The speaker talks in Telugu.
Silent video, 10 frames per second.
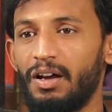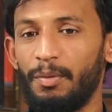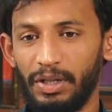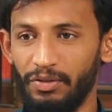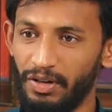ఆ
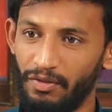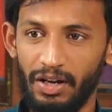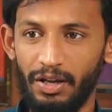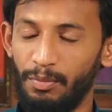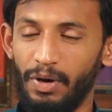పదవిని
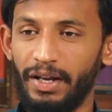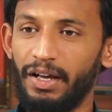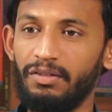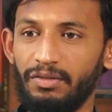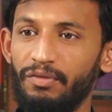వాళ్ళ
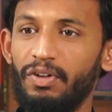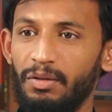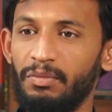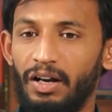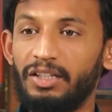భార్యకు
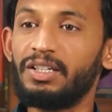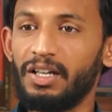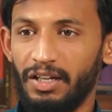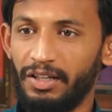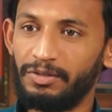ఇవ్వడం రజనీ
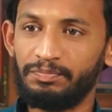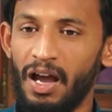గారికి